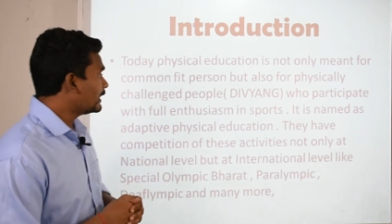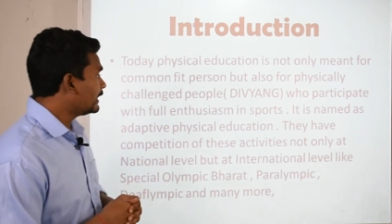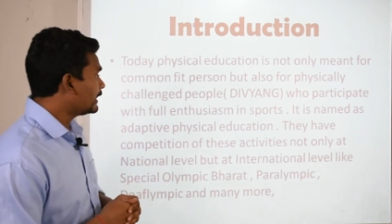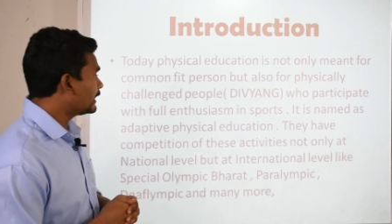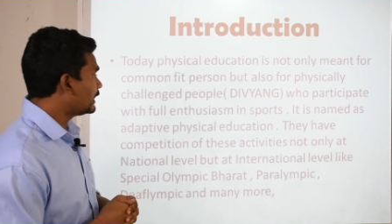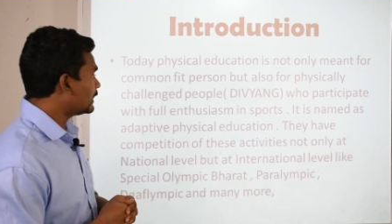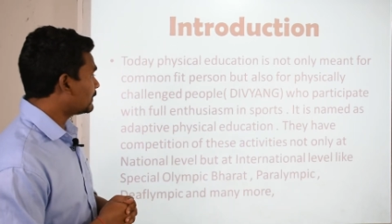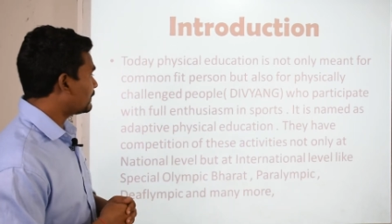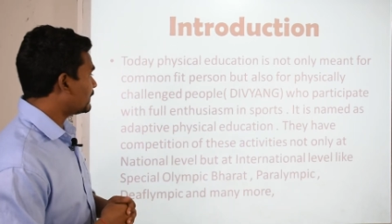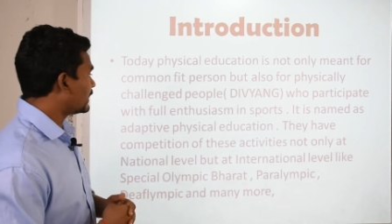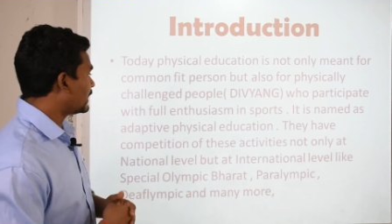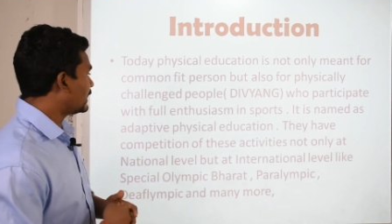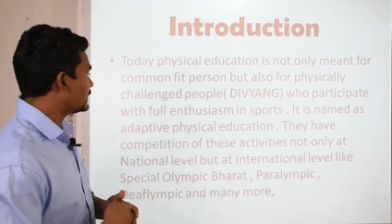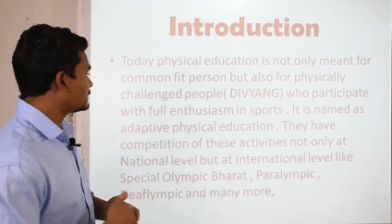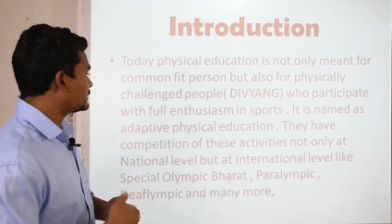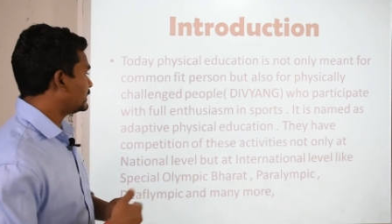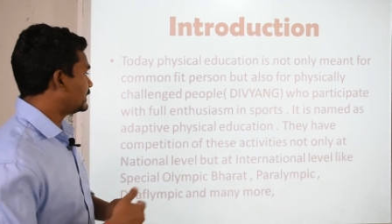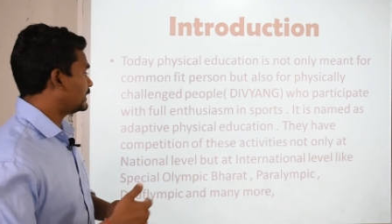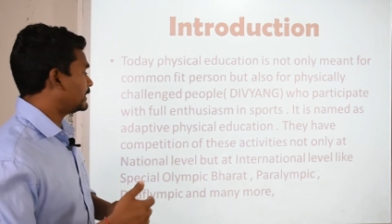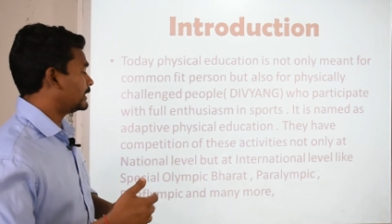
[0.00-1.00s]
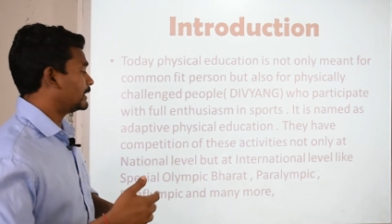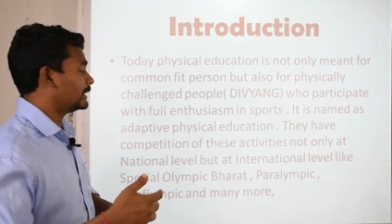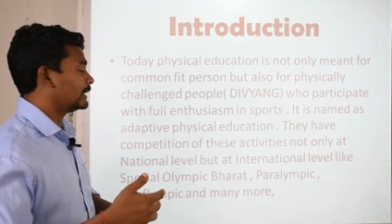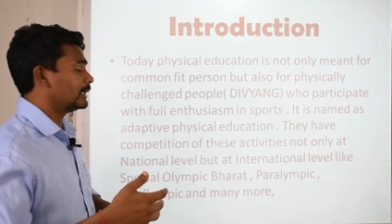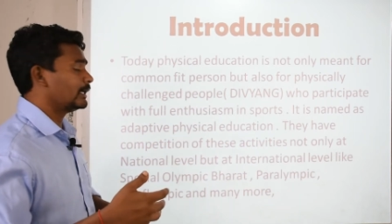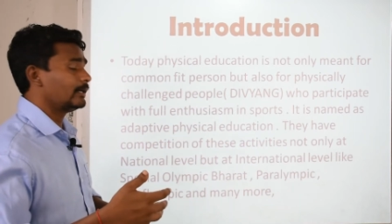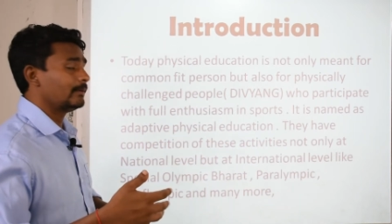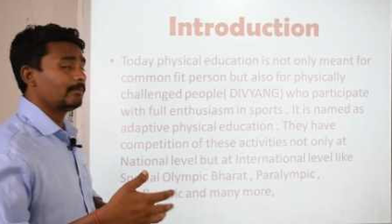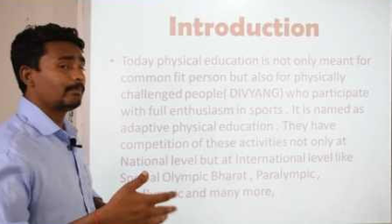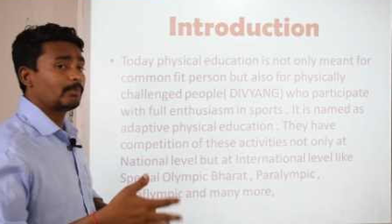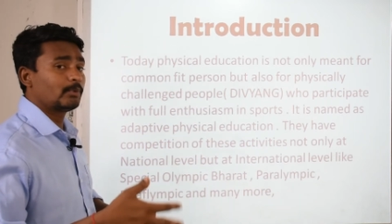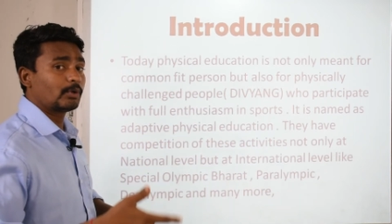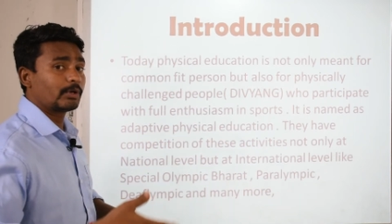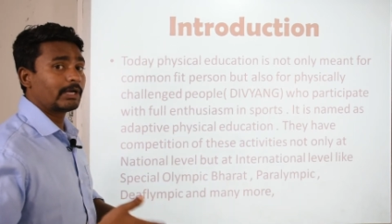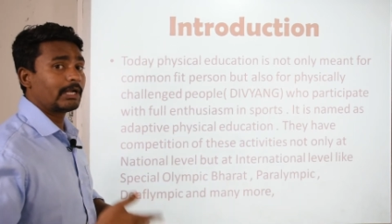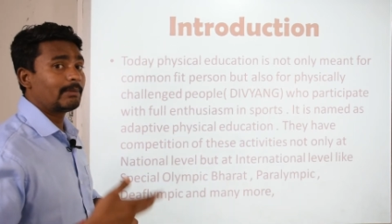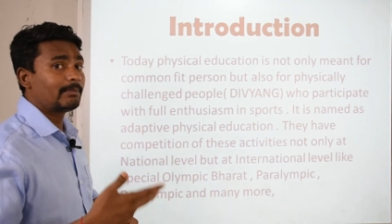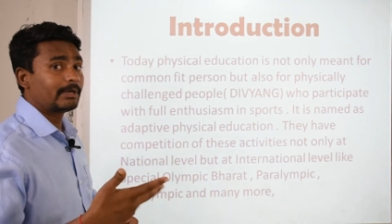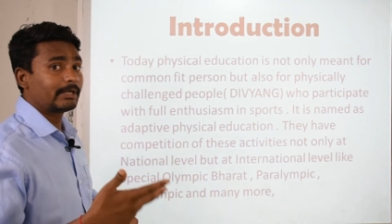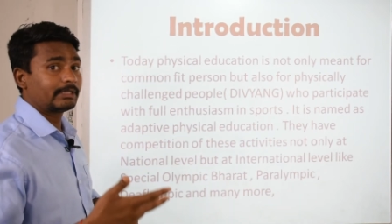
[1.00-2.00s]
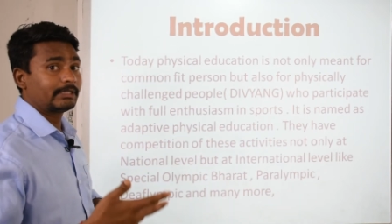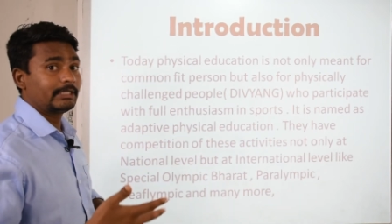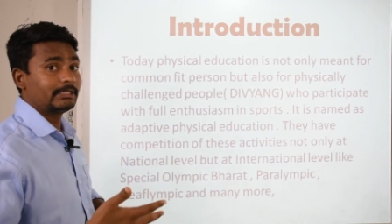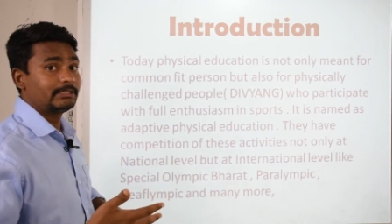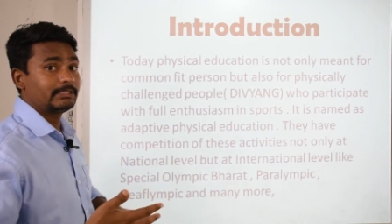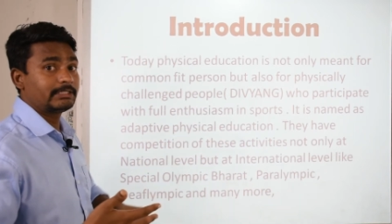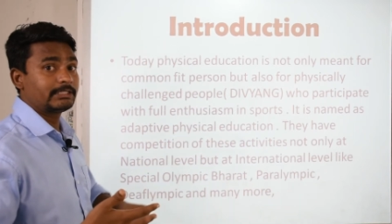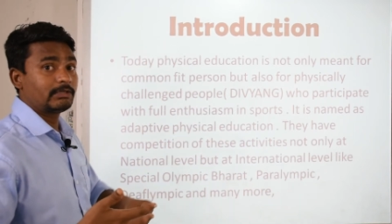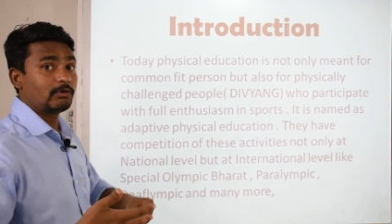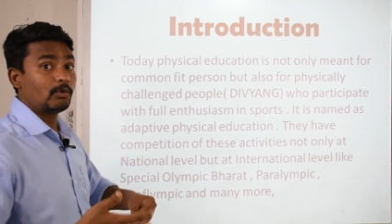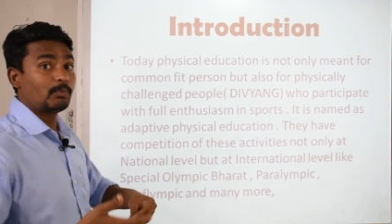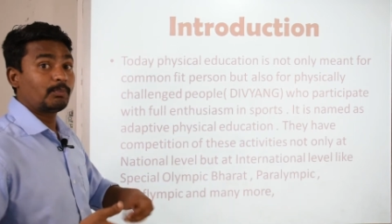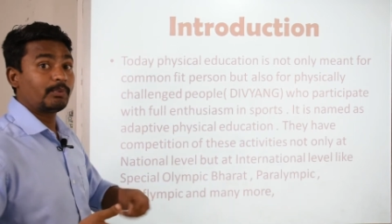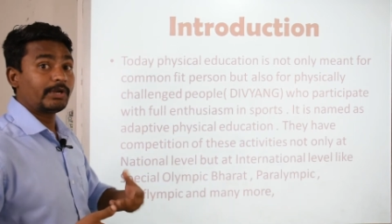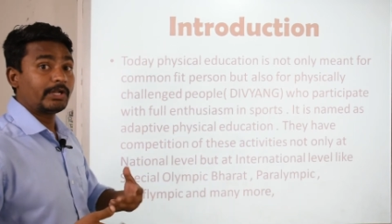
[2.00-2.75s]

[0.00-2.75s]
अलग अलग प्रकार से प्रोग्राम रखते हैं जिससे वो